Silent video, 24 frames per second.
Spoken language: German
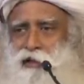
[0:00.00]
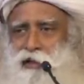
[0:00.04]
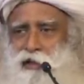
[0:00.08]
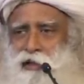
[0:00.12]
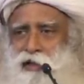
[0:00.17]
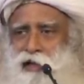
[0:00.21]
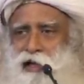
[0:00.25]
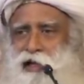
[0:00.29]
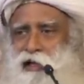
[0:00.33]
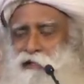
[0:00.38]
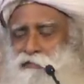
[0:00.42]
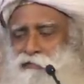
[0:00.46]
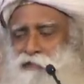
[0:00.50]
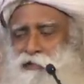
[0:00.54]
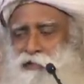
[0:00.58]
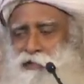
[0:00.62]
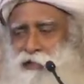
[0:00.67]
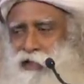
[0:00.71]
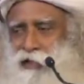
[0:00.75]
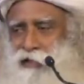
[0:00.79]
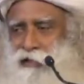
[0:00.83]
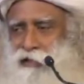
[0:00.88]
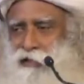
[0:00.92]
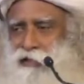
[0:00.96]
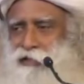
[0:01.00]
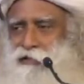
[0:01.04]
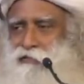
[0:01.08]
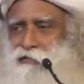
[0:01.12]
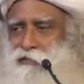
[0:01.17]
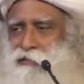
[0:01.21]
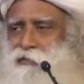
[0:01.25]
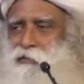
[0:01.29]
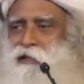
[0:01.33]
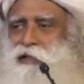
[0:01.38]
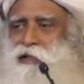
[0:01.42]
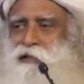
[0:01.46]
danach wird das der
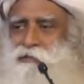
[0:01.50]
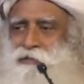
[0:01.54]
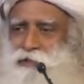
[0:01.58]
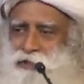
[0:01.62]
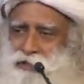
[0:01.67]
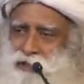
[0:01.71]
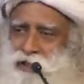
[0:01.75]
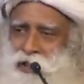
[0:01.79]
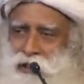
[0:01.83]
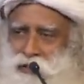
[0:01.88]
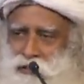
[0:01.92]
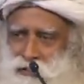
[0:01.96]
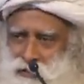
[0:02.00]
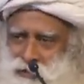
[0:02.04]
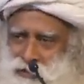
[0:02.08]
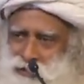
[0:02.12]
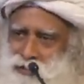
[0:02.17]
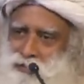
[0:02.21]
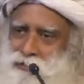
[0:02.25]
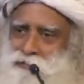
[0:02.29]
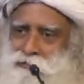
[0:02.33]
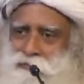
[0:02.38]
Standard werden.